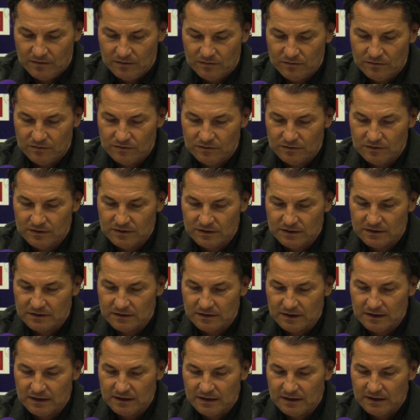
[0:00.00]
Und
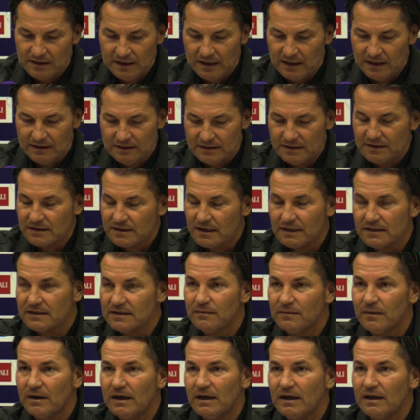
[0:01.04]
ja, es ist ganz
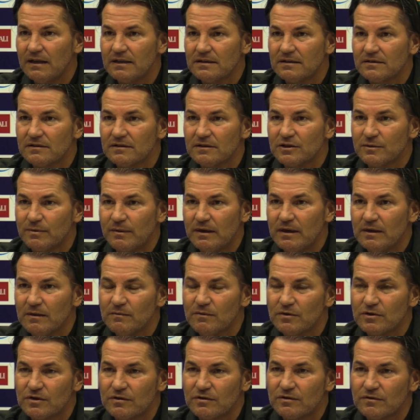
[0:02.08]
normal. Also der Spieler
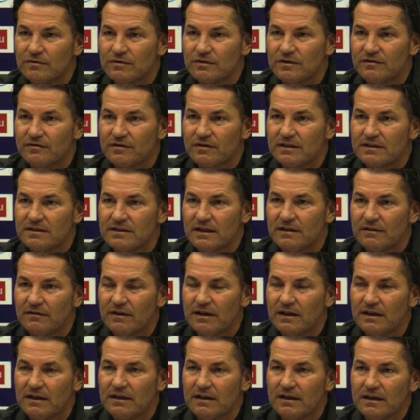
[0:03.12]
muss schon unzufrieden sein,
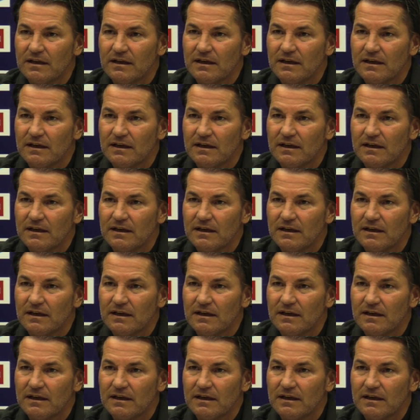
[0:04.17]
wenn er